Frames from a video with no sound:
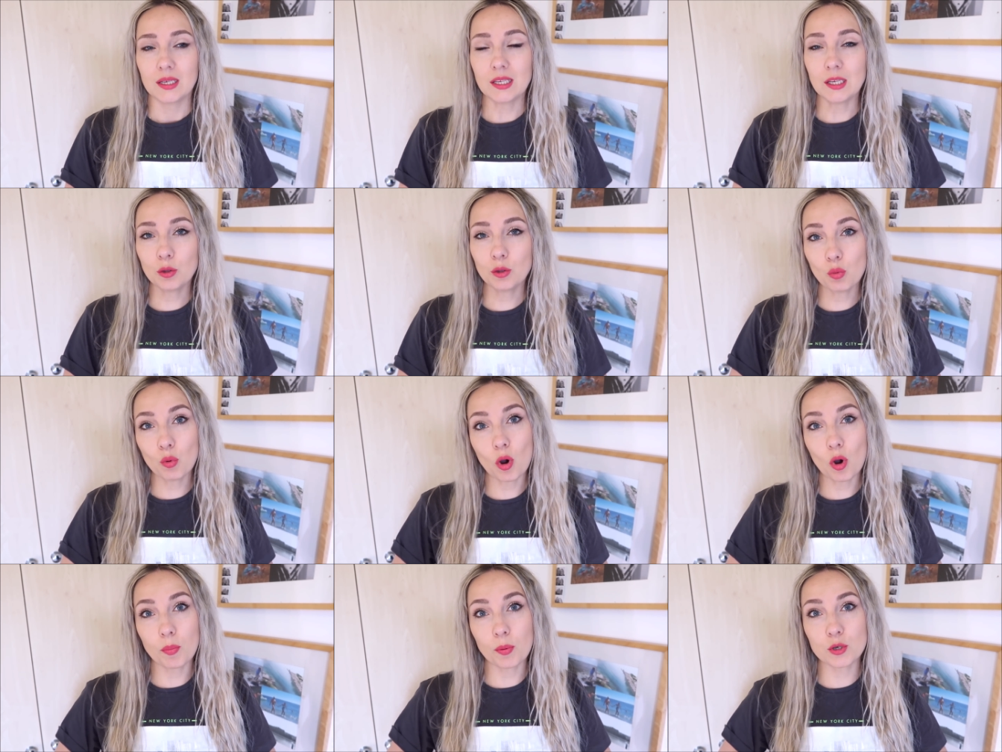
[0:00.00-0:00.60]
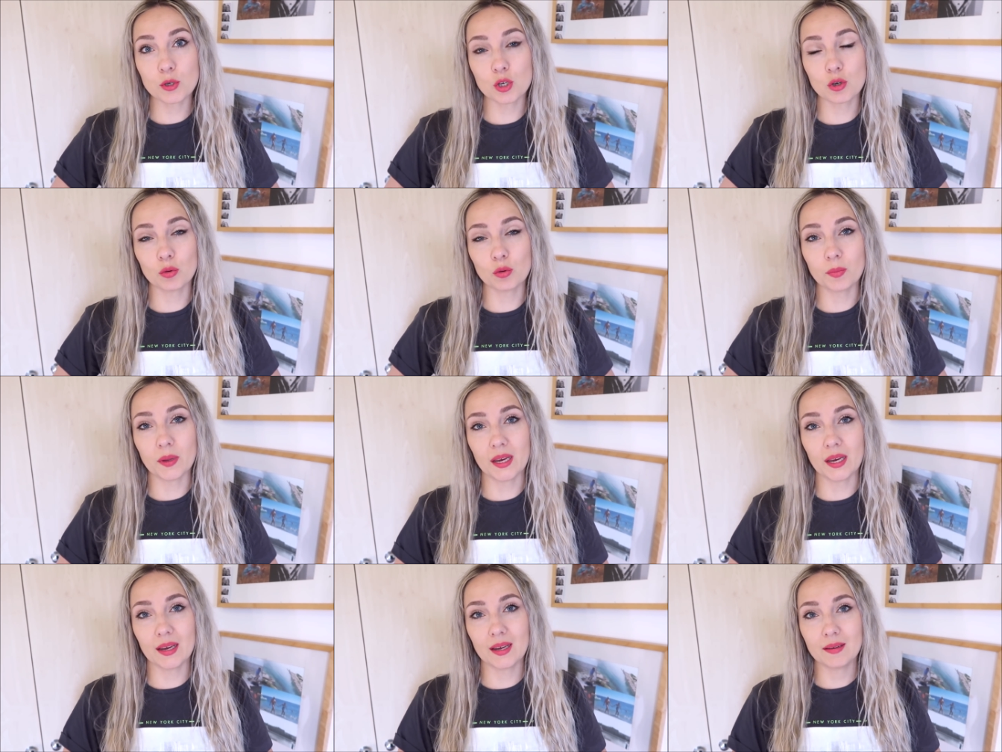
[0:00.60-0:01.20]
niedługo po
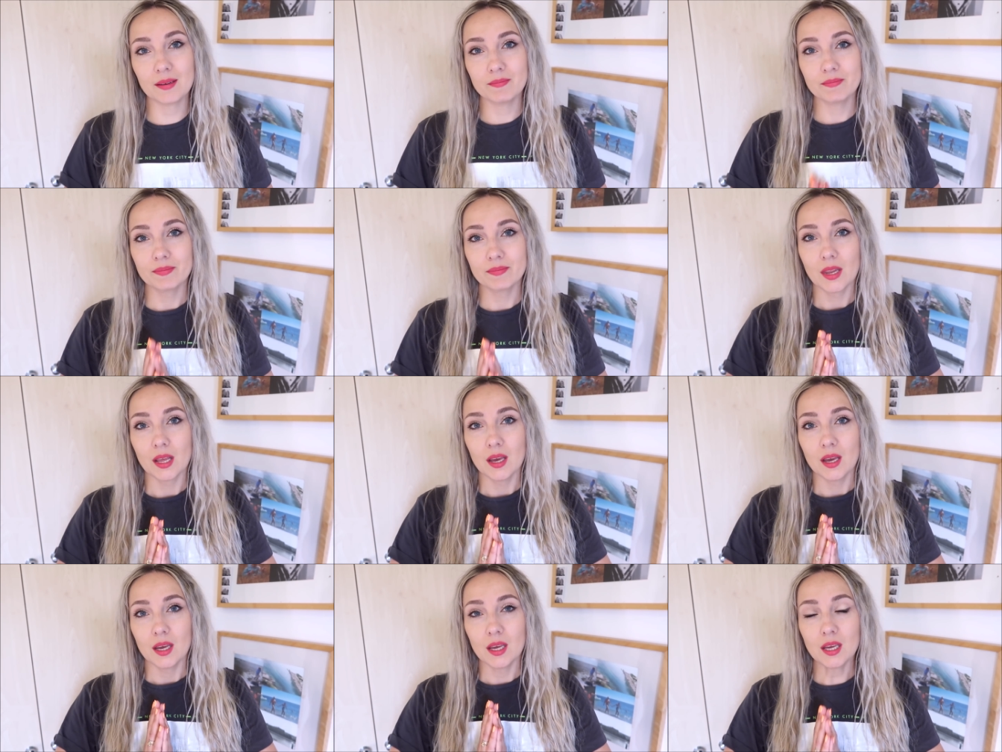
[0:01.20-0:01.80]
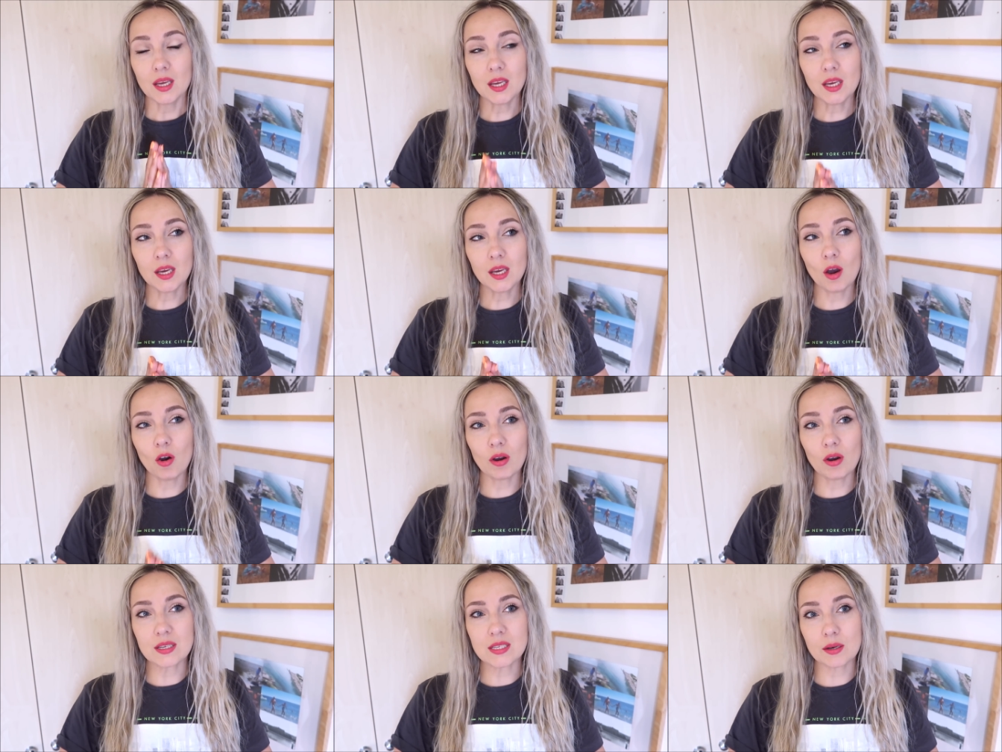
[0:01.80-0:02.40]
ślubie,
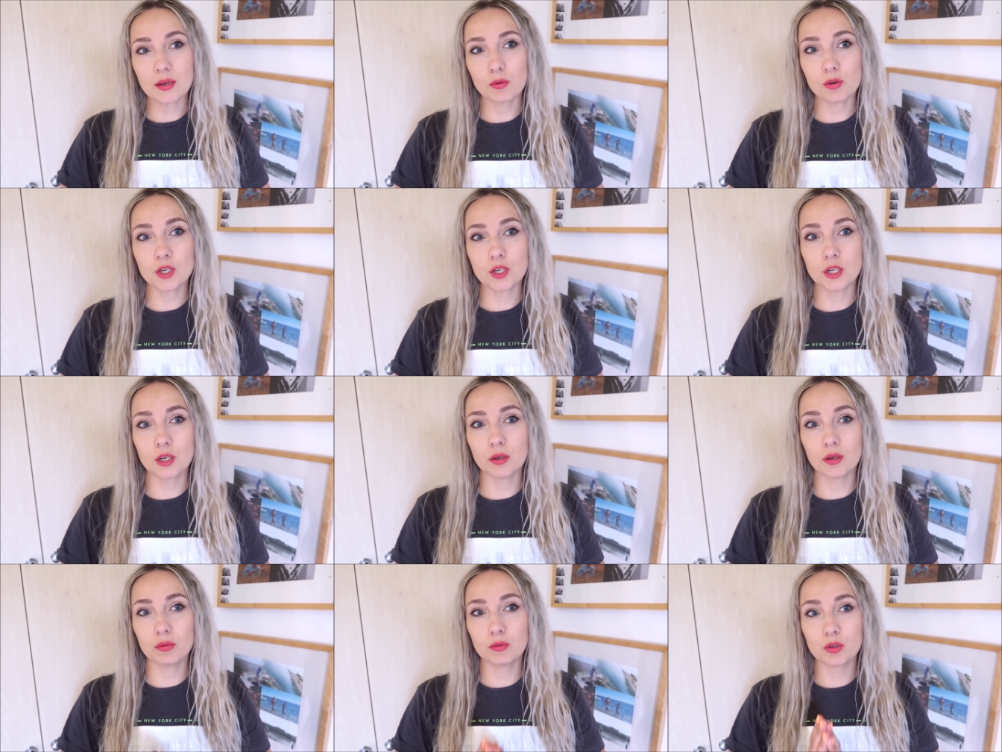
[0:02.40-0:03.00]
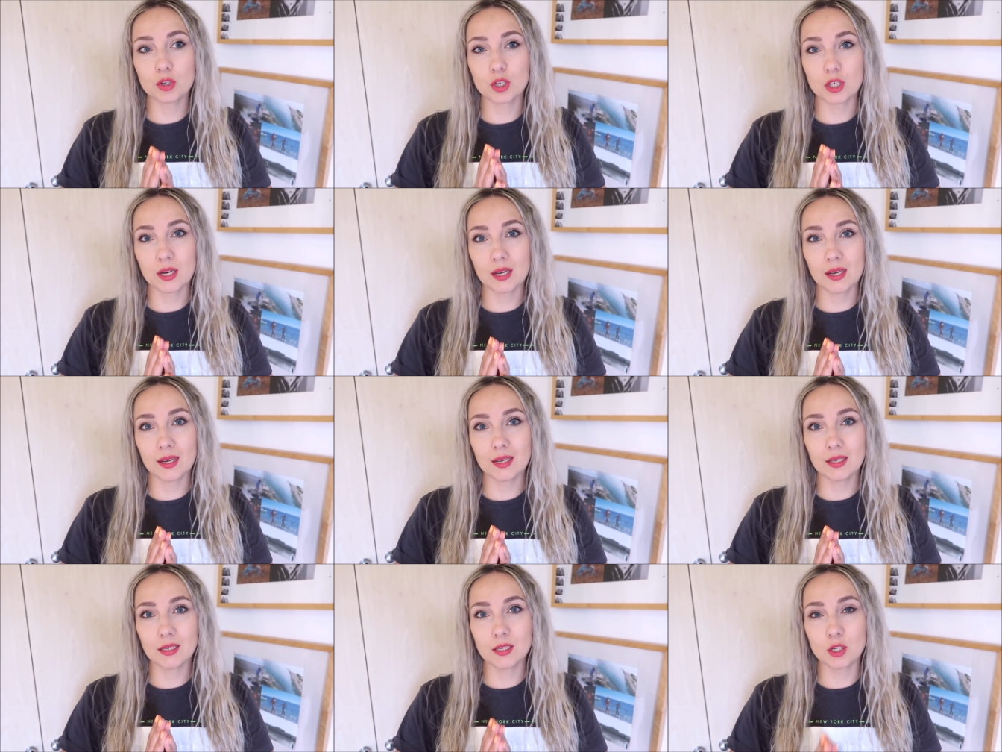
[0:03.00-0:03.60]
i okazało się,
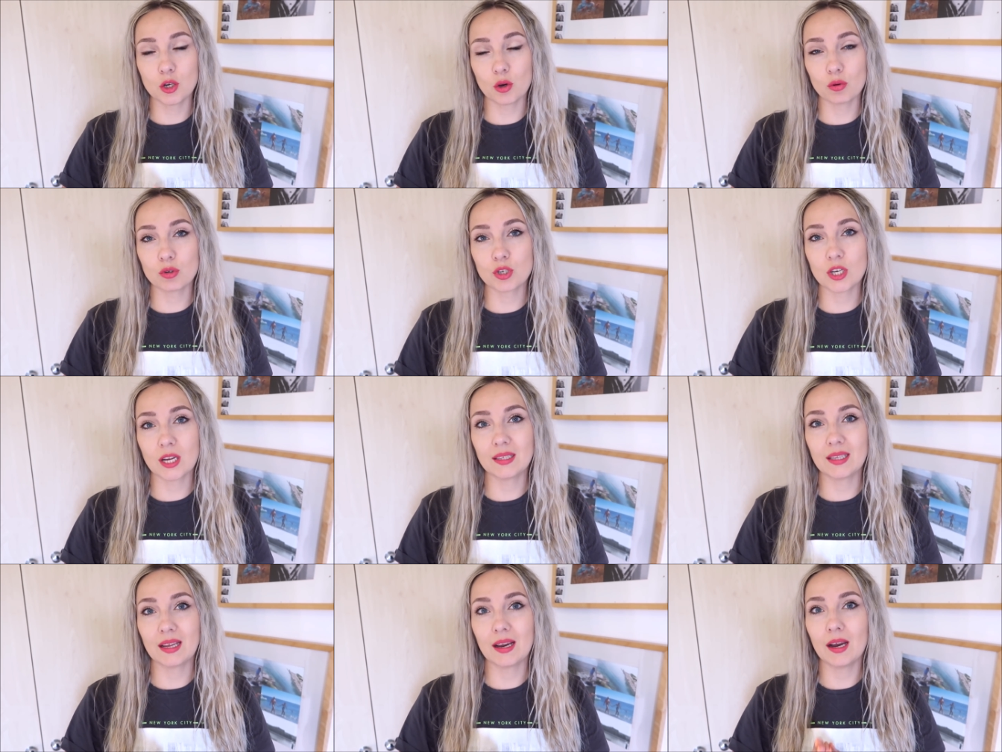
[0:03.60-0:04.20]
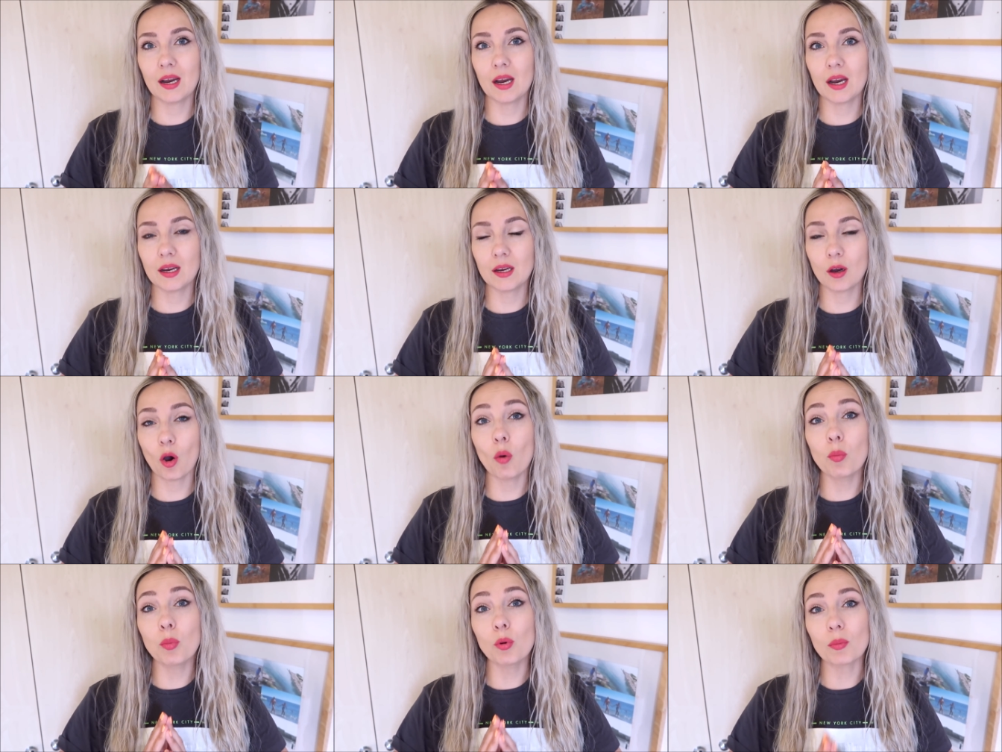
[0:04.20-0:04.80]
że ciąża ta
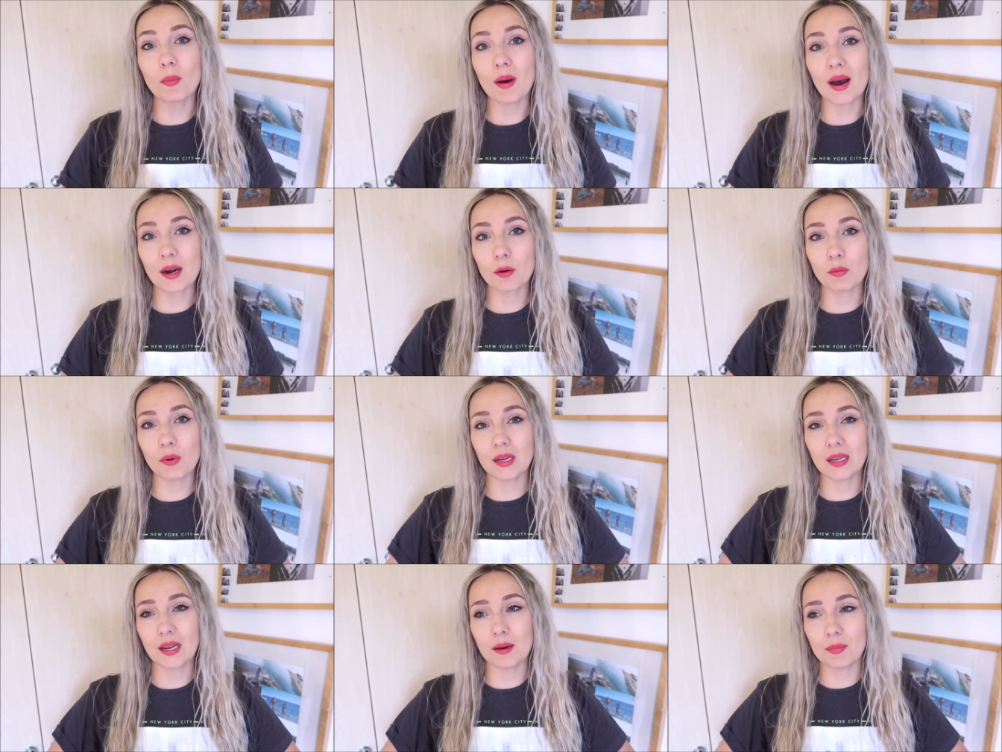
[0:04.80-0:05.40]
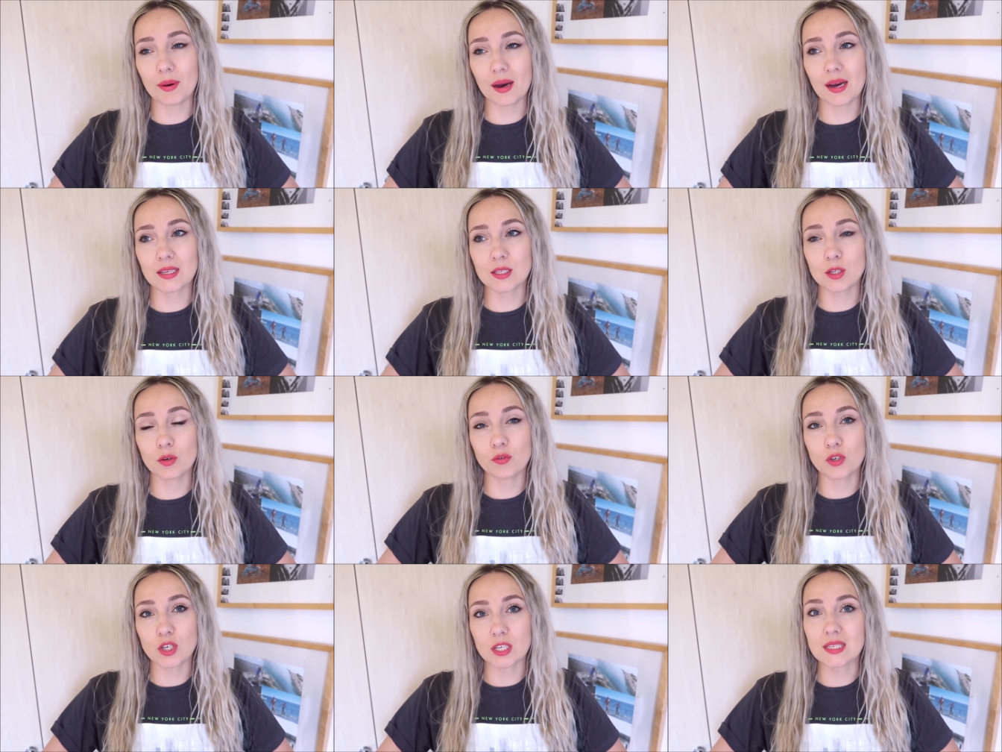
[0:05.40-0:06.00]
obumarła na
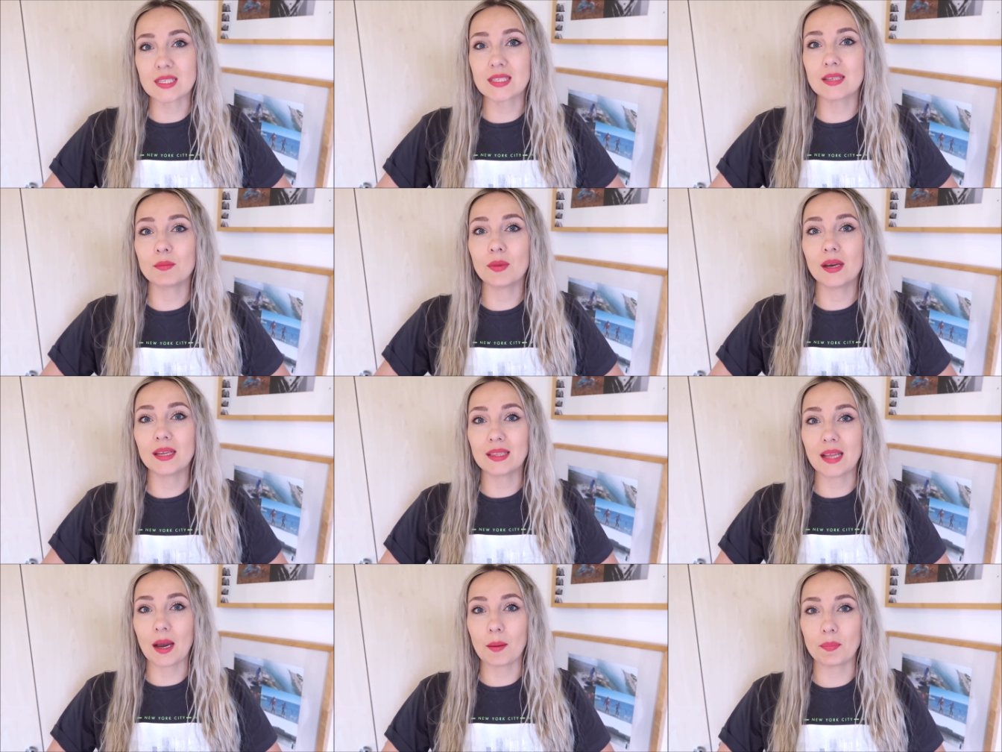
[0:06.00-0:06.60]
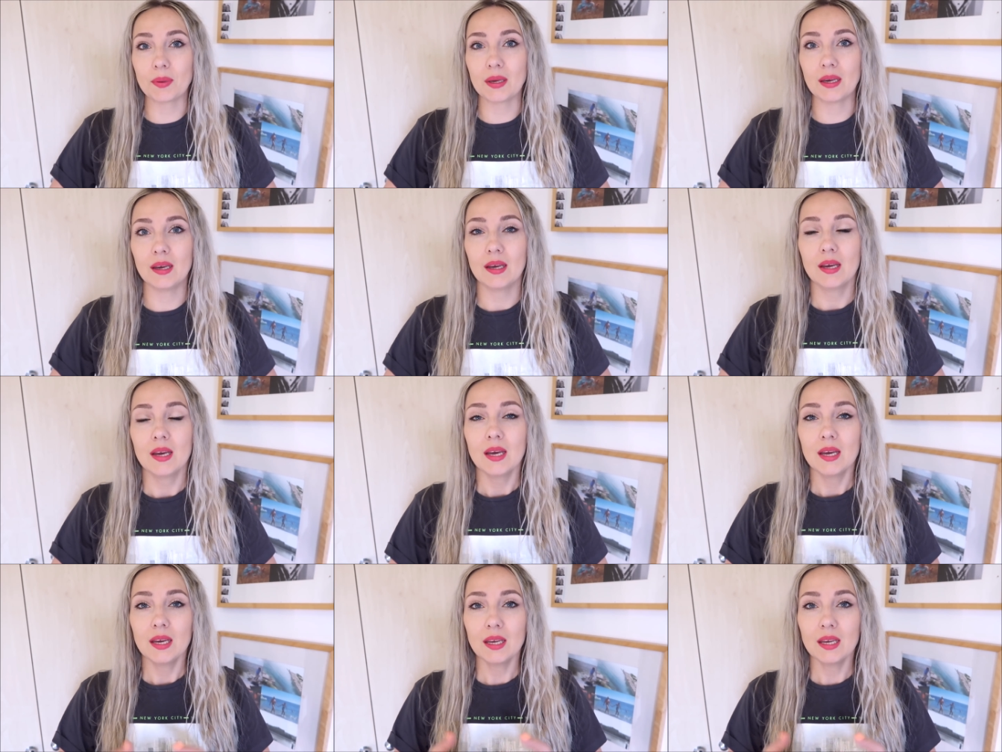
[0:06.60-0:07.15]
bardzo wczesnym etapie.